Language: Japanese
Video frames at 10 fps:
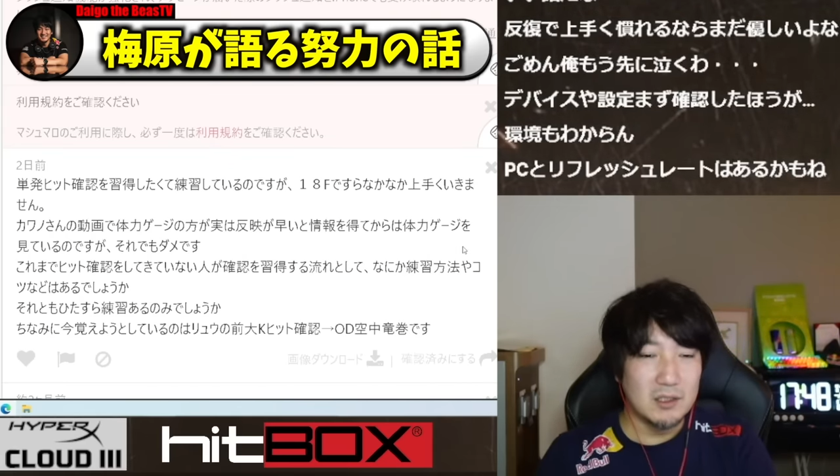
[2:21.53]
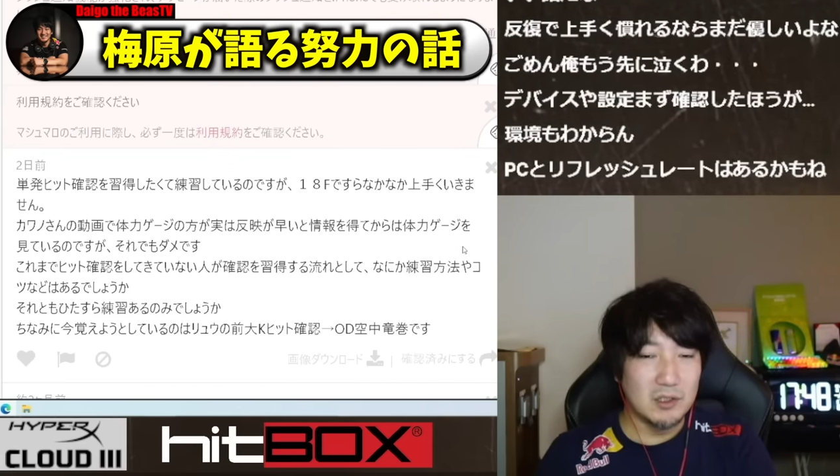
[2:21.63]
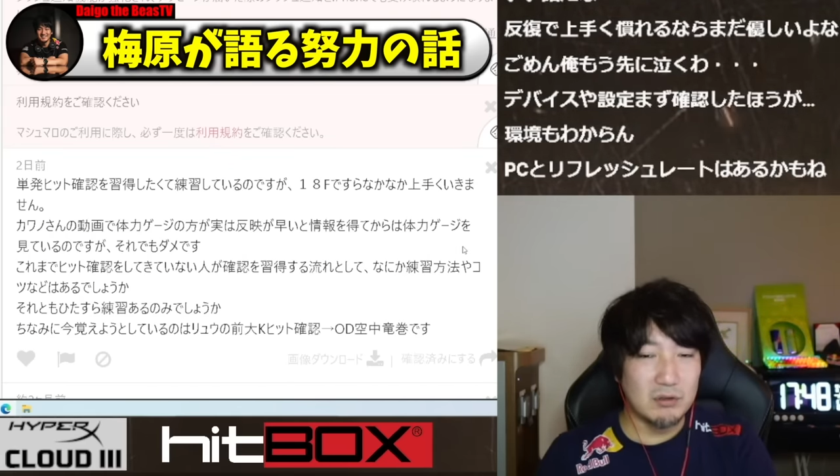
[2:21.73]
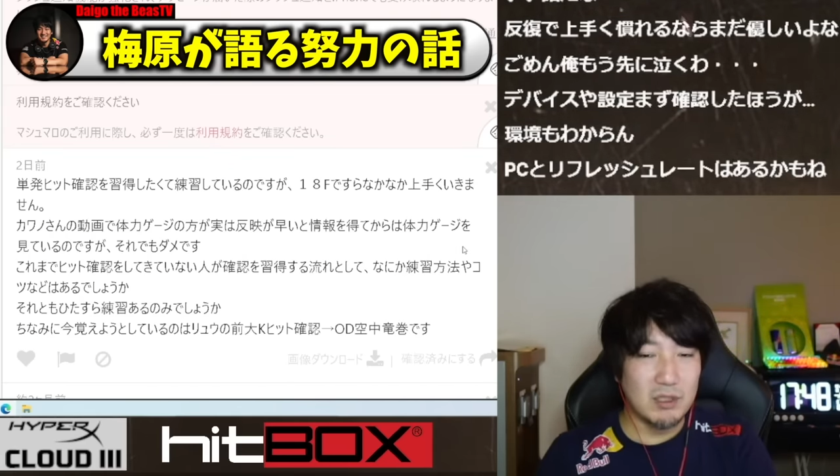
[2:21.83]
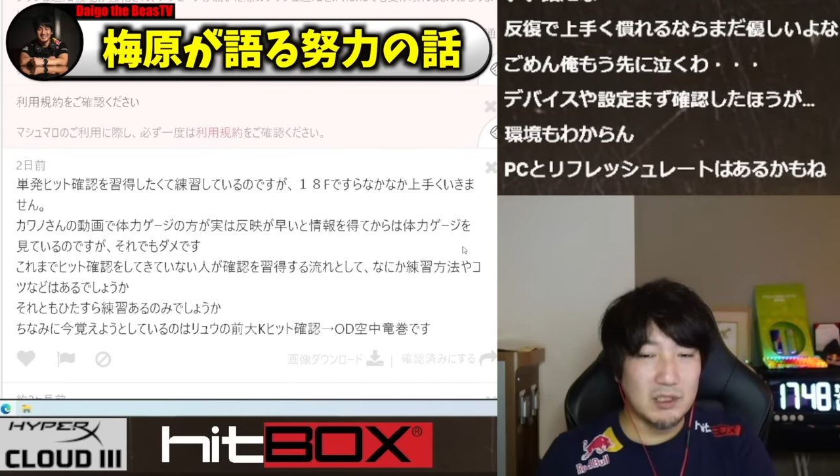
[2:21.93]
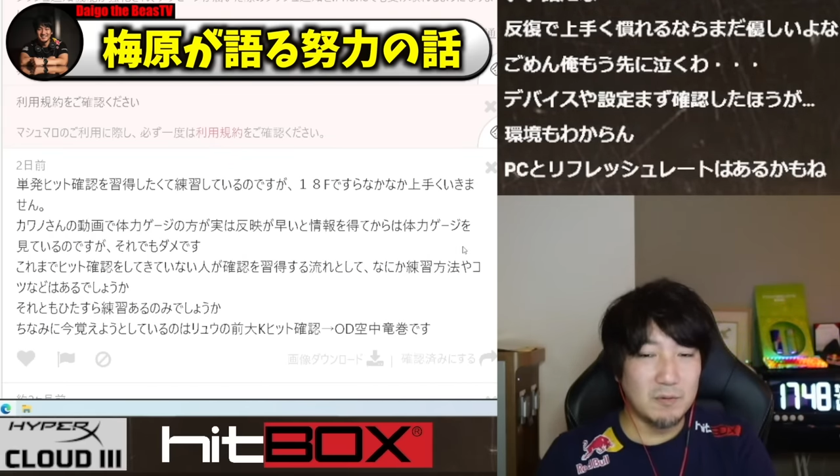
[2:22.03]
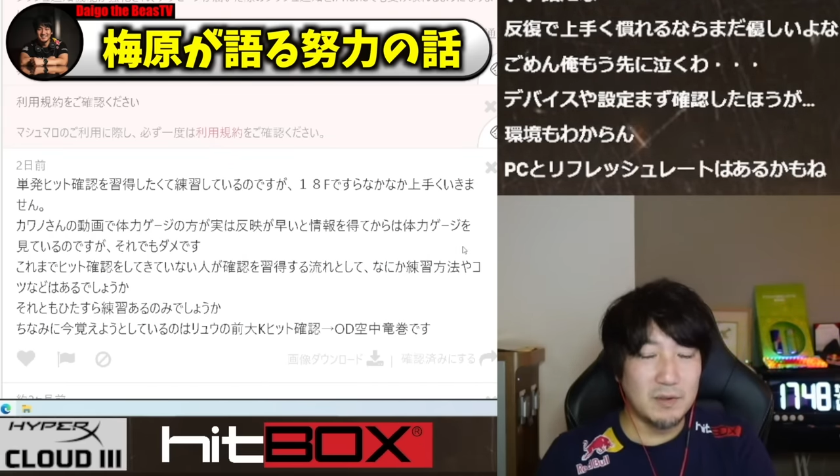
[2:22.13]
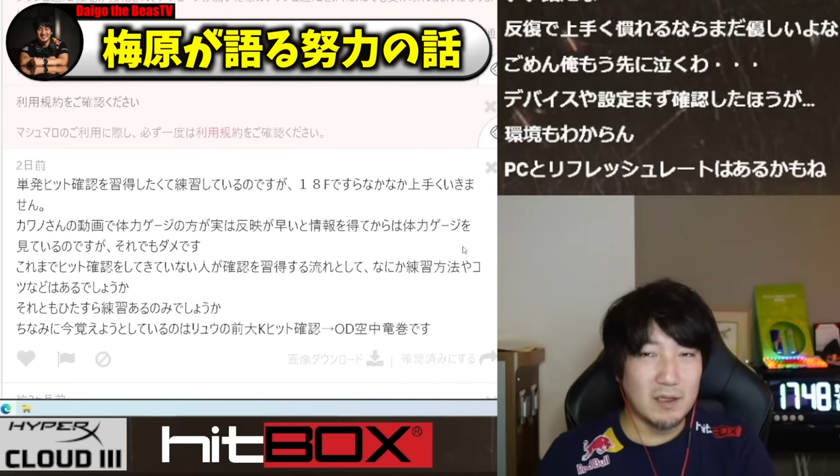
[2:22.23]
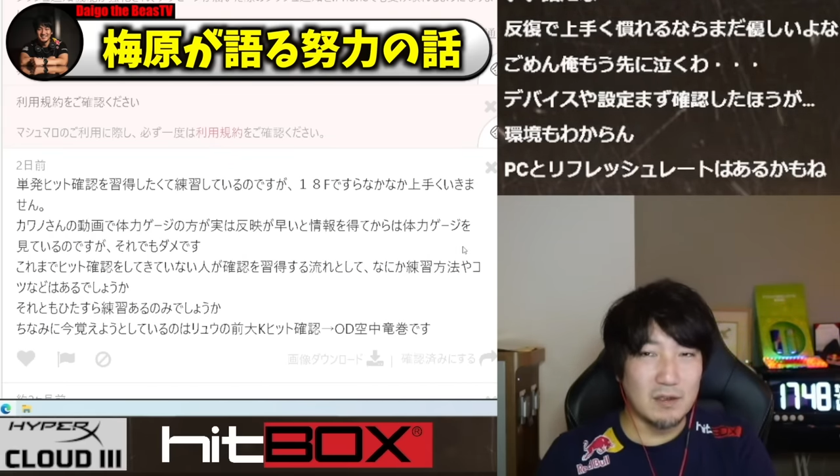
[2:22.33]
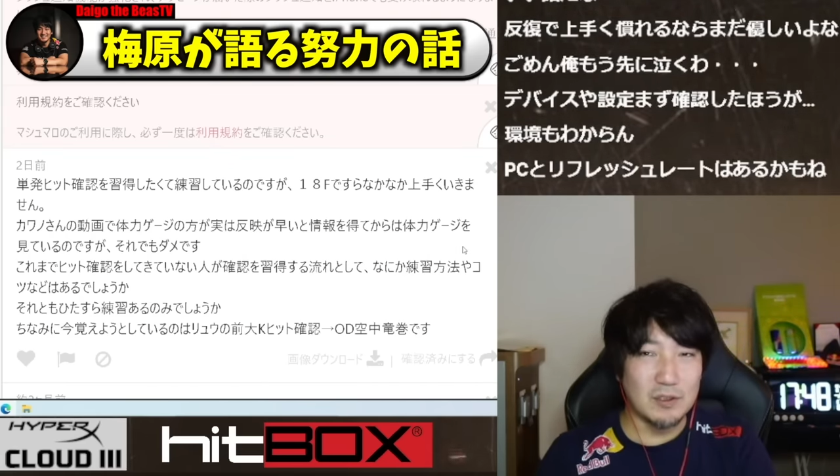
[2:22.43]
18
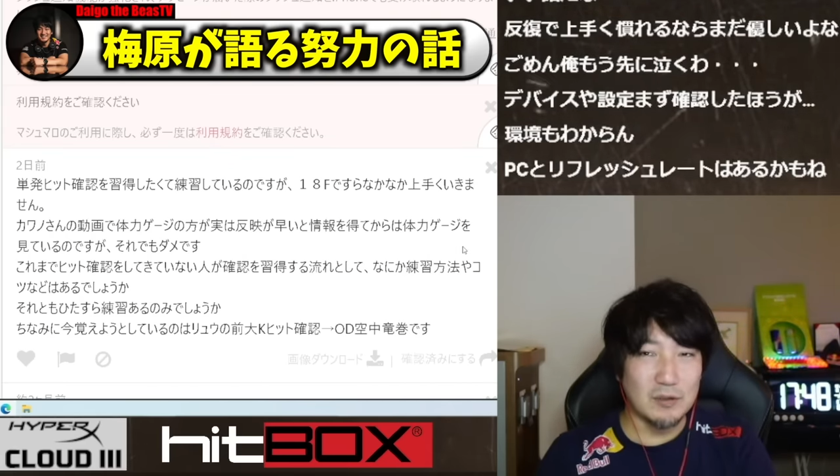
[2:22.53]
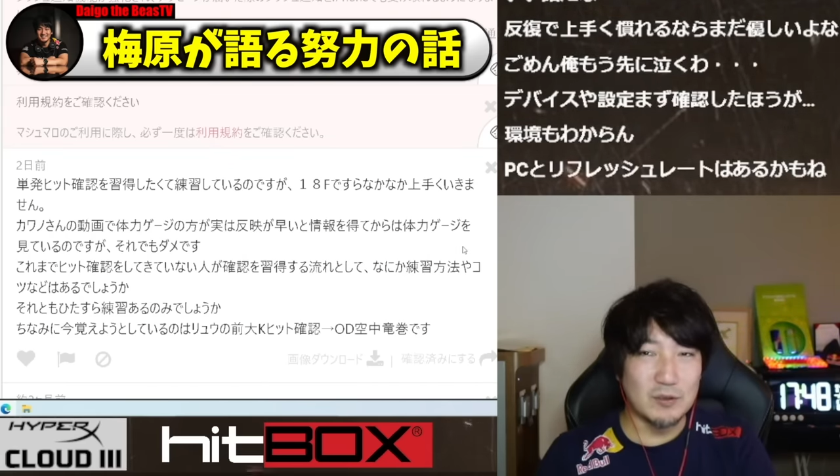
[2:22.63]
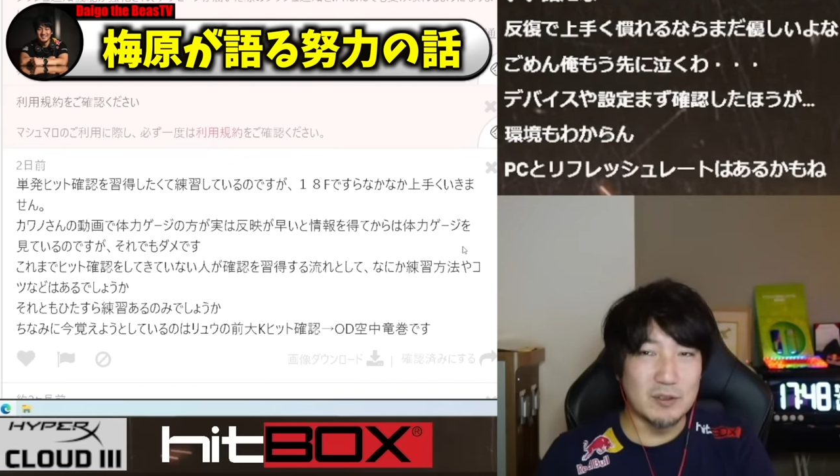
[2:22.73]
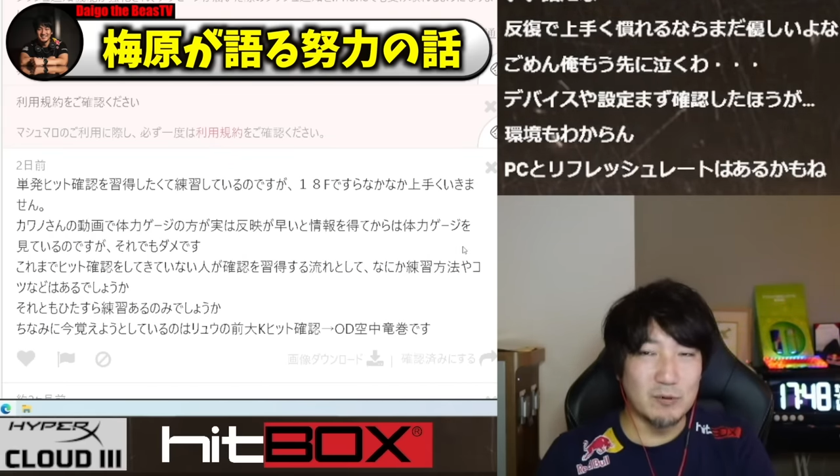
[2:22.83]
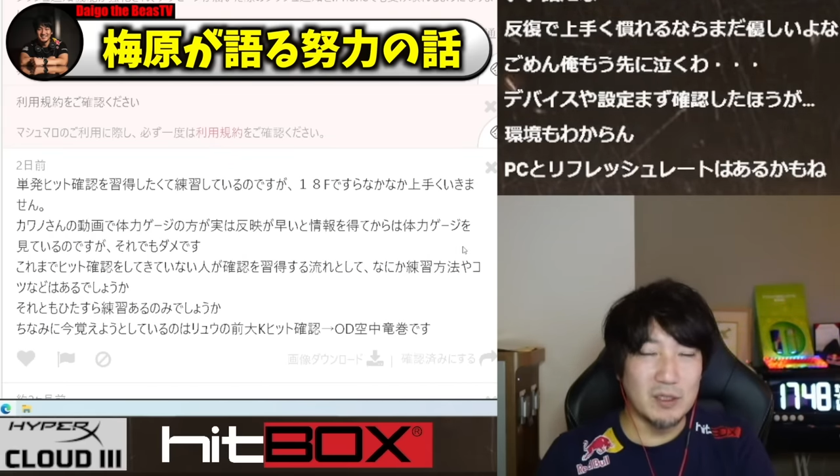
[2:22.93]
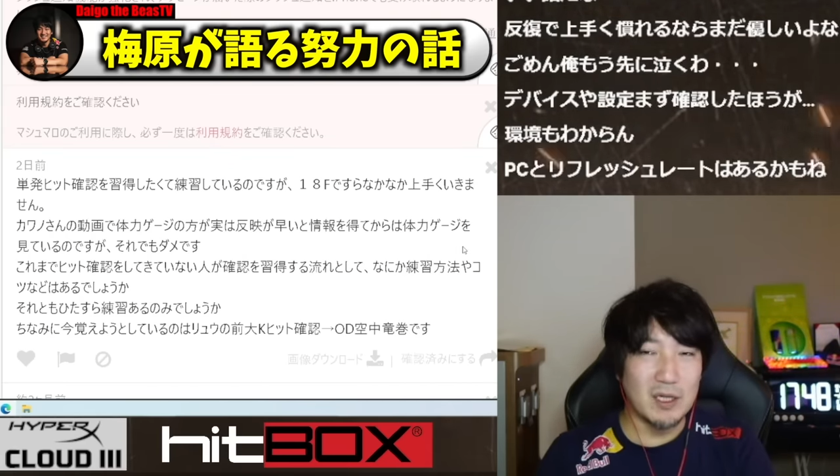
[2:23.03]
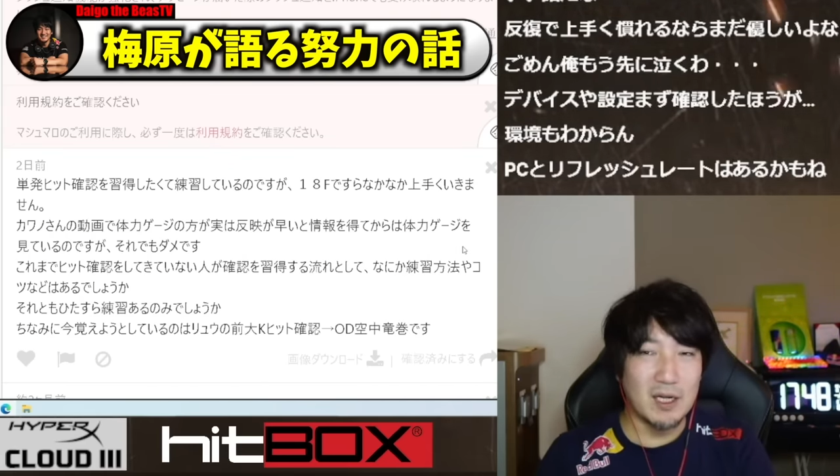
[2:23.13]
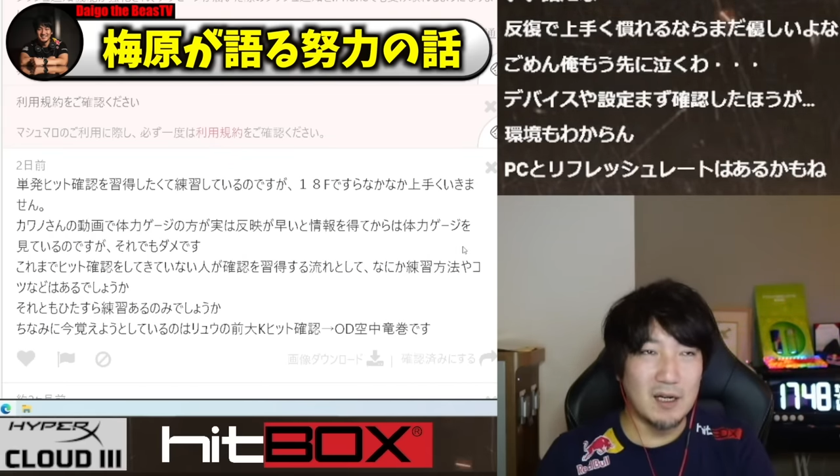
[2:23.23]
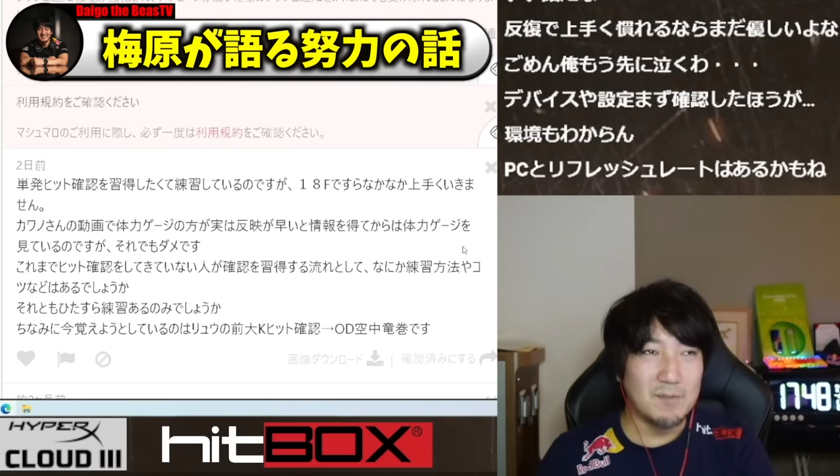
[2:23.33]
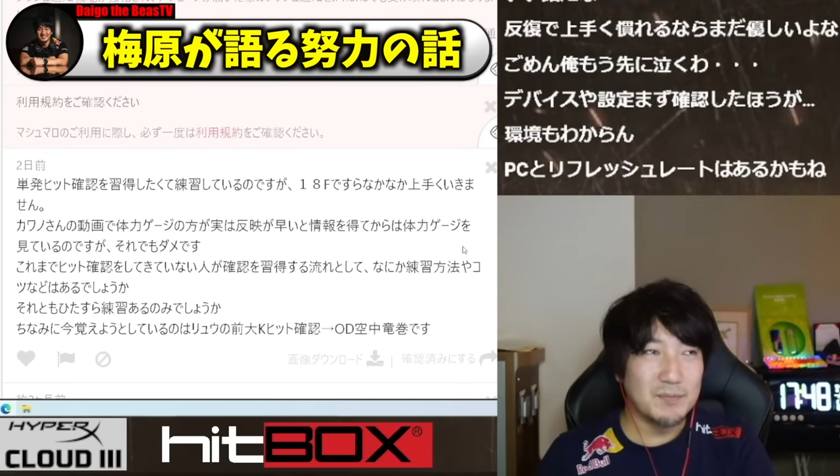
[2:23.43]
フレ確認のつもりが